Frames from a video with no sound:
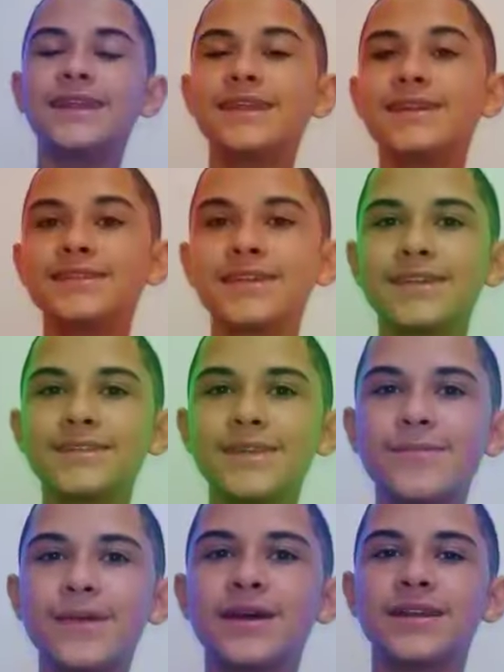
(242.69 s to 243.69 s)
Na terceira
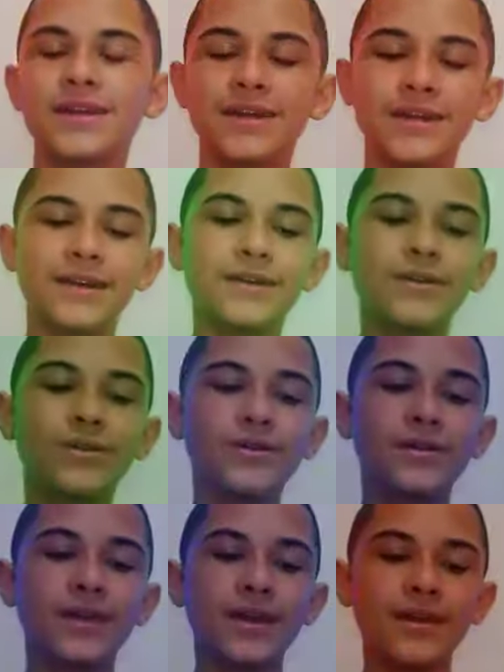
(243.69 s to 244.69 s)
semana
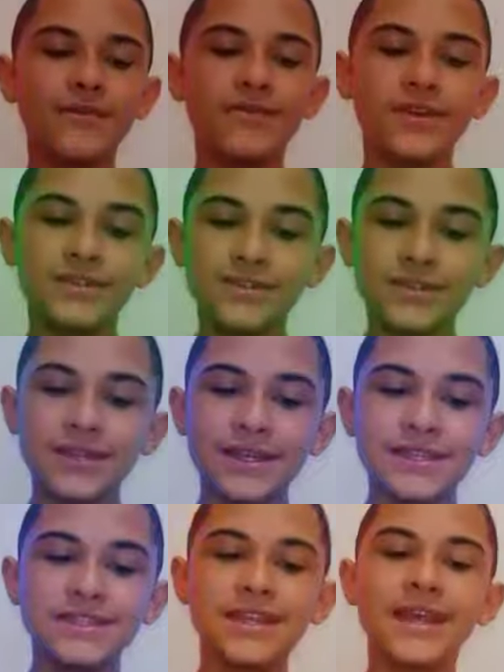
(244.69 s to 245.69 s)
coloquei vídeos
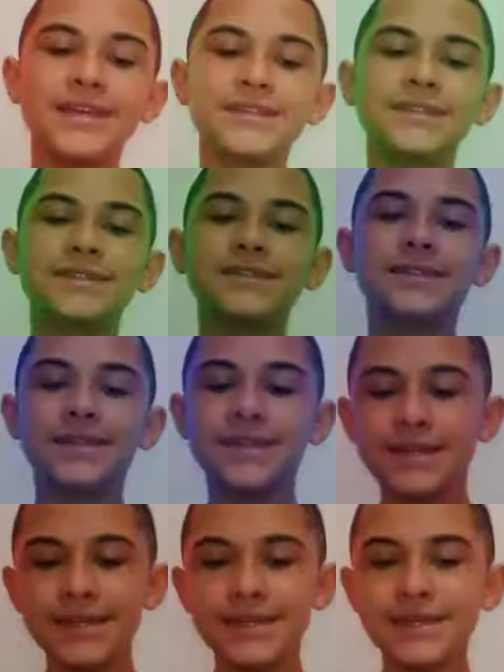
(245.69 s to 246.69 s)
inteligentes,
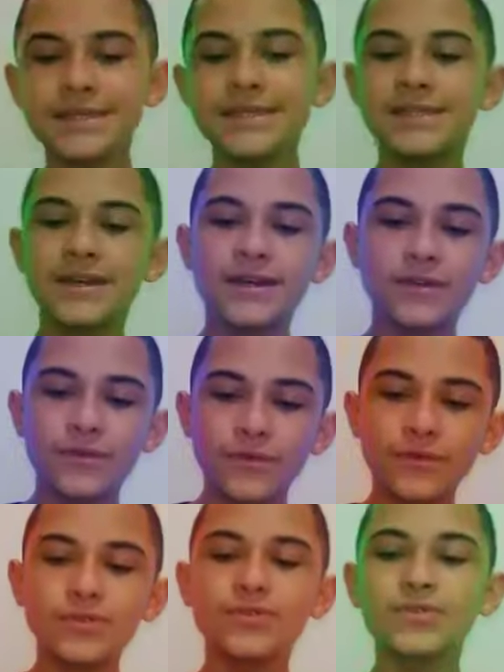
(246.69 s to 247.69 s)
inglês,
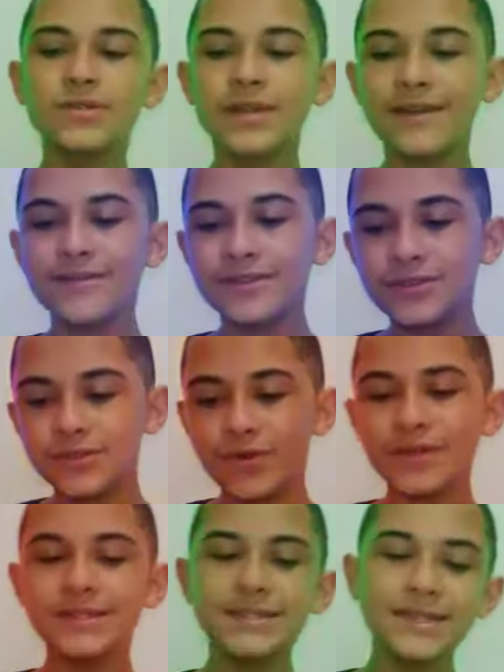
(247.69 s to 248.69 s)
cursos,
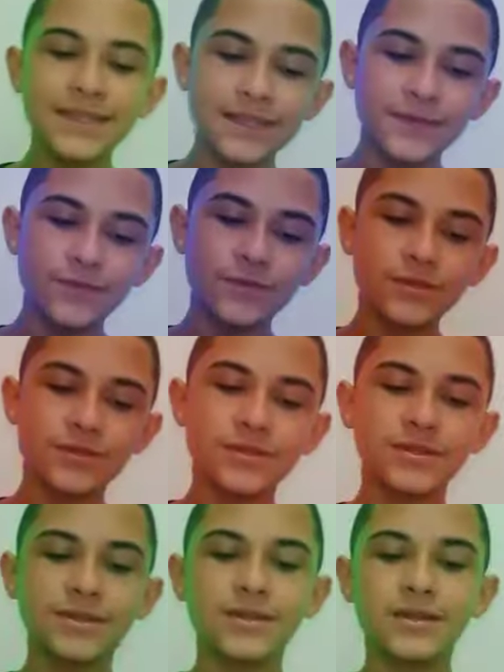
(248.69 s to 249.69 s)
gravações e livros.